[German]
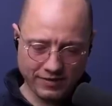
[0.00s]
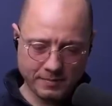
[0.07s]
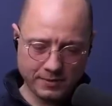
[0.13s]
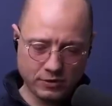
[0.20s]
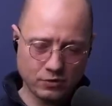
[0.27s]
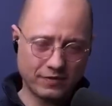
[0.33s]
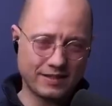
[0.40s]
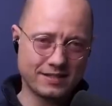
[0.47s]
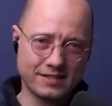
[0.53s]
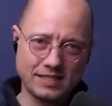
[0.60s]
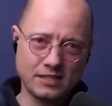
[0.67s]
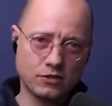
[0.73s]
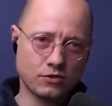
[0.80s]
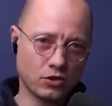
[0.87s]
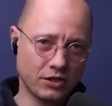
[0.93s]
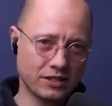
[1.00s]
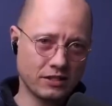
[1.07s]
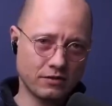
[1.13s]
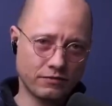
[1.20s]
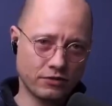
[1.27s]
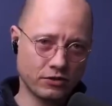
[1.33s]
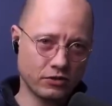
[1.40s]
wenn man sowas sieht,
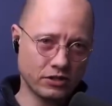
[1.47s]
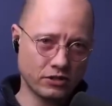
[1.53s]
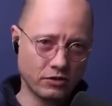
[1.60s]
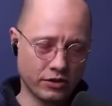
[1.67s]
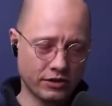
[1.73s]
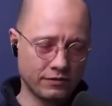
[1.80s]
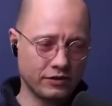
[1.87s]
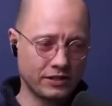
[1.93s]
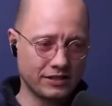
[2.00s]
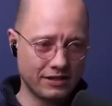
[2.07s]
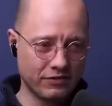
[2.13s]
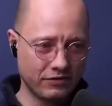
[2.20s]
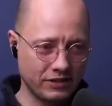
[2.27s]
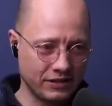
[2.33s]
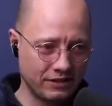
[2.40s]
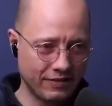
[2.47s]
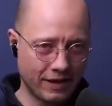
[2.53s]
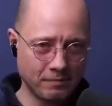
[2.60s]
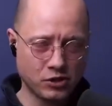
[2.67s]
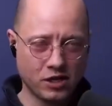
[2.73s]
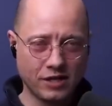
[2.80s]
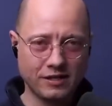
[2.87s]
solche, vor solchen Leuten würde ich definitiv
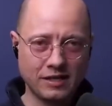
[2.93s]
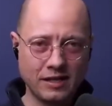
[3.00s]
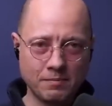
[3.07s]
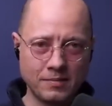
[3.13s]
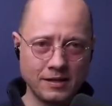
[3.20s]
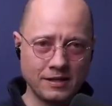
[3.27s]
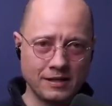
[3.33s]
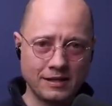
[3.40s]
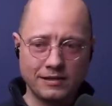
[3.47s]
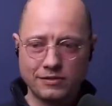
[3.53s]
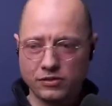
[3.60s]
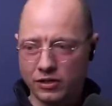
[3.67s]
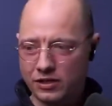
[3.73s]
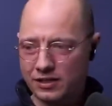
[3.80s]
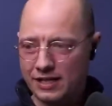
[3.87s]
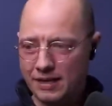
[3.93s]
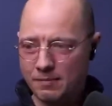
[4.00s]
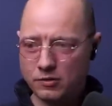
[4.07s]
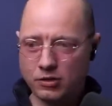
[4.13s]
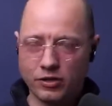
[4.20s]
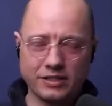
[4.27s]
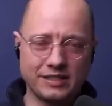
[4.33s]
Abstand nehmen, sondern
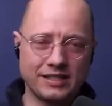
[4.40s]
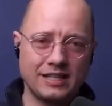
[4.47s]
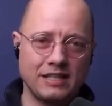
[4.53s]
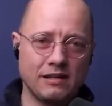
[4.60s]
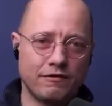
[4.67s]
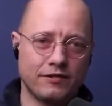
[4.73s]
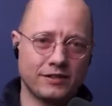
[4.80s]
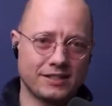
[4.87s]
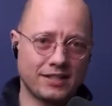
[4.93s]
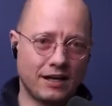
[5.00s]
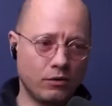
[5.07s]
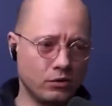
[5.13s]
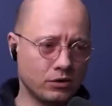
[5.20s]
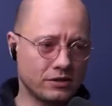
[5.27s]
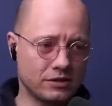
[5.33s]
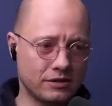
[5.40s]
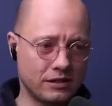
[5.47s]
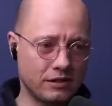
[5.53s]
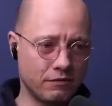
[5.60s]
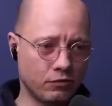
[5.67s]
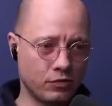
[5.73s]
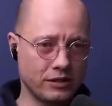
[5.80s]
nehmt Leute, denen ihr vertraut,
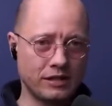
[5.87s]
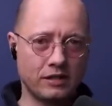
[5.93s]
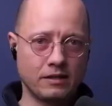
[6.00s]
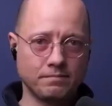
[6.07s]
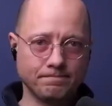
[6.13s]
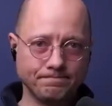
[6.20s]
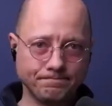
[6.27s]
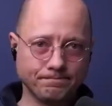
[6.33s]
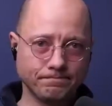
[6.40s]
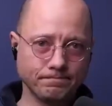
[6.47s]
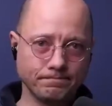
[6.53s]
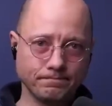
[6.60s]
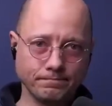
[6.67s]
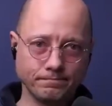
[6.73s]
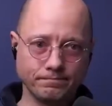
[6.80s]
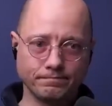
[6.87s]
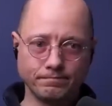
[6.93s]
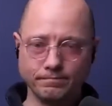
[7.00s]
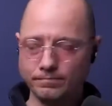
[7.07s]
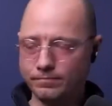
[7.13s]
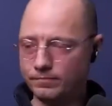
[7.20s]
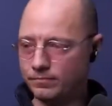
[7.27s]
wo ihr
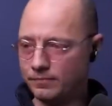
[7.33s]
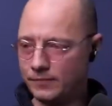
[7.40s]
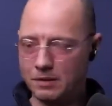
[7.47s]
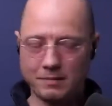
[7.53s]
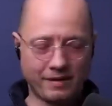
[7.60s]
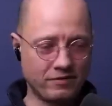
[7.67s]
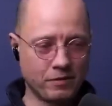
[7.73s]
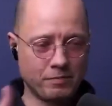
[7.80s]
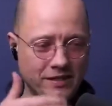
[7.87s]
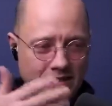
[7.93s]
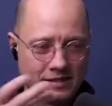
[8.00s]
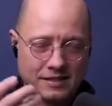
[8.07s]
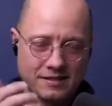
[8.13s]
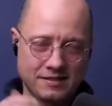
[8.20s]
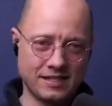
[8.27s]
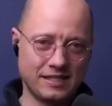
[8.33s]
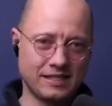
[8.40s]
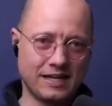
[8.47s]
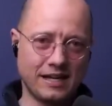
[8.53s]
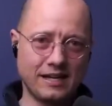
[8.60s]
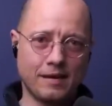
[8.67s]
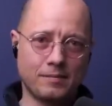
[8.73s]
ich meine, wir bieten das jetzt hier
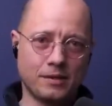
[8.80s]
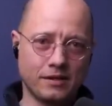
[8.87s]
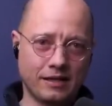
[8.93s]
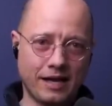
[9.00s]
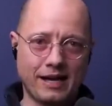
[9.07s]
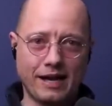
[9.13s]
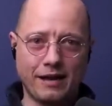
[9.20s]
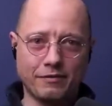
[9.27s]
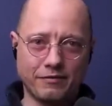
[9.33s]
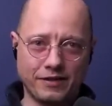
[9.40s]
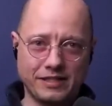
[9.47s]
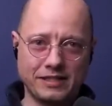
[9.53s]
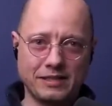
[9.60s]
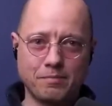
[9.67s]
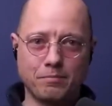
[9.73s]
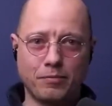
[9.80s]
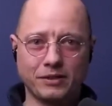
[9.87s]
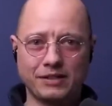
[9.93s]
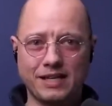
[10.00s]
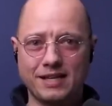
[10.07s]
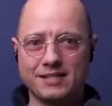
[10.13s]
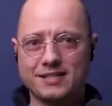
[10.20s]
nicht an, aber keine Ahnung, wenn die einen
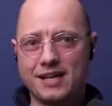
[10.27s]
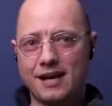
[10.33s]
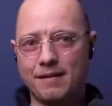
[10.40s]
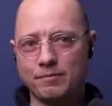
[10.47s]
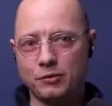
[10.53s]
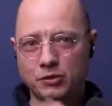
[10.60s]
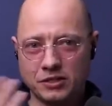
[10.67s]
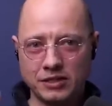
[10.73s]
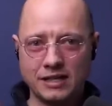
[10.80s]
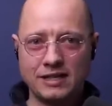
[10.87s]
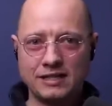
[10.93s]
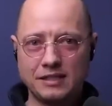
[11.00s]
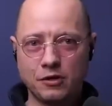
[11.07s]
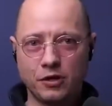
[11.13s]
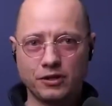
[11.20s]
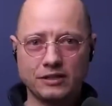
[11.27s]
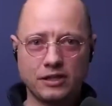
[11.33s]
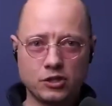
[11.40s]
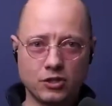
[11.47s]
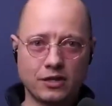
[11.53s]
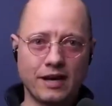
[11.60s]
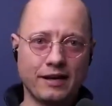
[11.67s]
Podcast haben und ihr hört
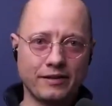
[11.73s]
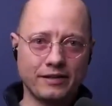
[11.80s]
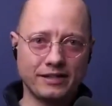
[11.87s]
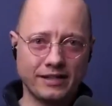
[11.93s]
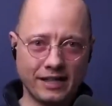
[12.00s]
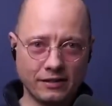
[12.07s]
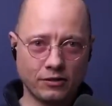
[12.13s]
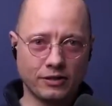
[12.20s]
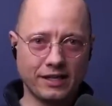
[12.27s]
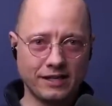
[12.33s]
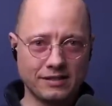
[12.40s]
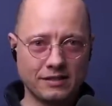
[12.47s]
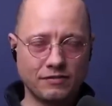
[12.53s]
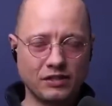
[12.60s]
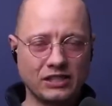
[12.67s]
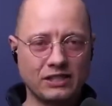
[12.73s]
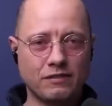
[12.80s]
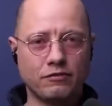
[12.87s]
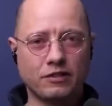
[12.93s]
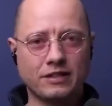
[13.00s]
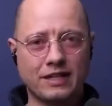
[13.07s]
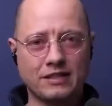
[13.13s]
den schon lange und ihr denkt, okay, das sind wirklich
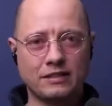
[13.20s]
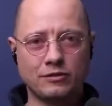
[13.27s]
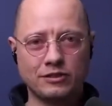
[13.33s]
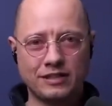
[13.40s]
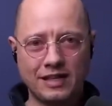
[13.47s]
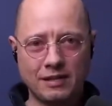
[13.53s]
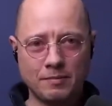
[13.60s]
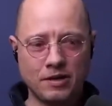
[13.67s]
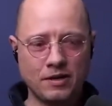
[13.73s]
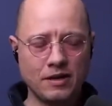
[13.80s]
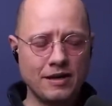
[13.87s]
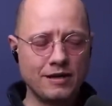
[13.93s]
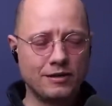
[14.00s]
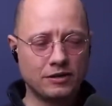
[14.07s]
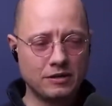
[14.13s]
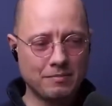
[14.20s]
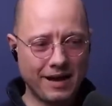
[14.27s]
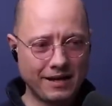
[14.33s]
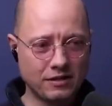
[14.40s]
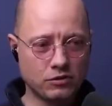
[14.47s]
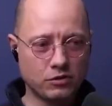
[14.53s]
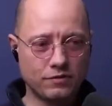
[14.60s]
erfolgreiche Unternehmer und die
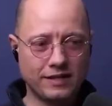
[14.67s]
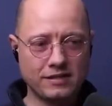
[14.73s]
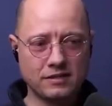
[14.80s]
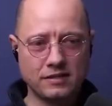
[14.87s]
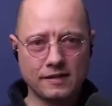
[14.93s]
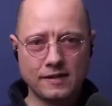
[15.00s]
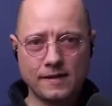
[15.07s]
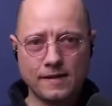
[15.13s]
machen sowas